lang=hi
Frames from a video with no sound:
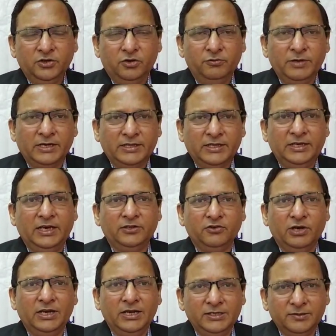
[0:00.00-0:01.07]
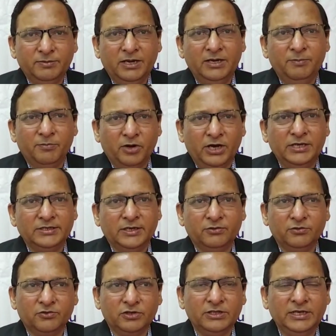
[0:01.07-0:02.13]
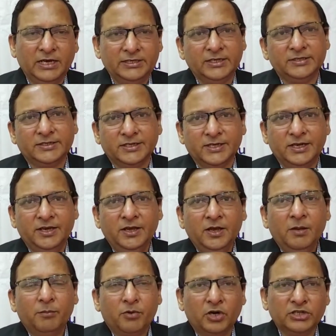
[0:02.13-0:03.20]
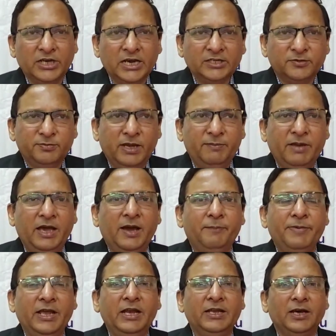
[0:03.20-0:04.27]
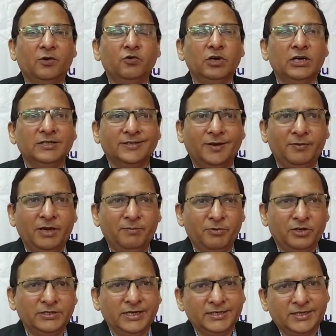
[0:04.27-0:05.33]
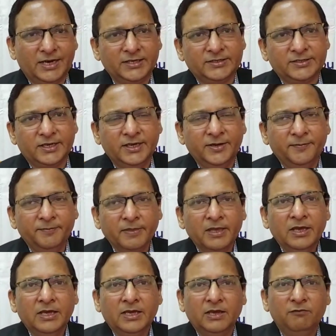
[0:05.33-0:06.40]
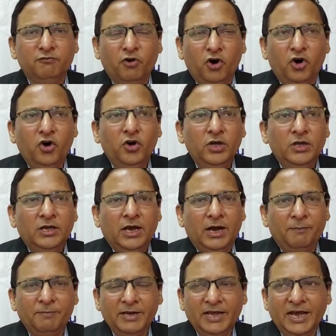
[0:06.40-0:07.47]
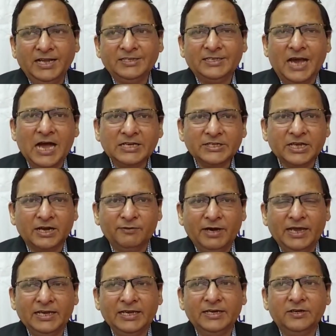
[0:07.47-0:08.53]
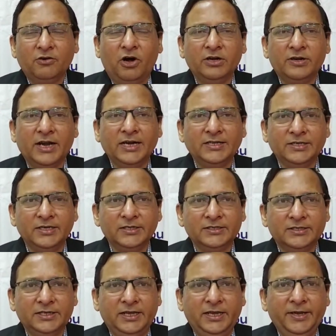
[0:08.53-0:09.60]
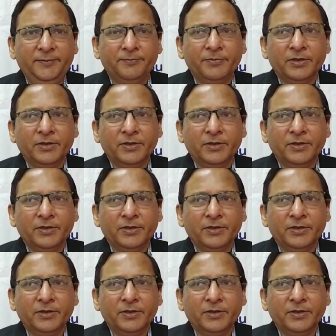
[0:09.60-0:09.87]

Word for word: जो व्यक्ति हैं जो एलिजिबल एम्प्लॉयज़ हैं उनको दिया जा सके प्रोजेक्ट्स में मैं अपील करूंगा सभी प्रोजेक्ट हेड से कि वो अपने यहाँ जांच करवाएं कि कॉन्ट्रैक्टर्स ने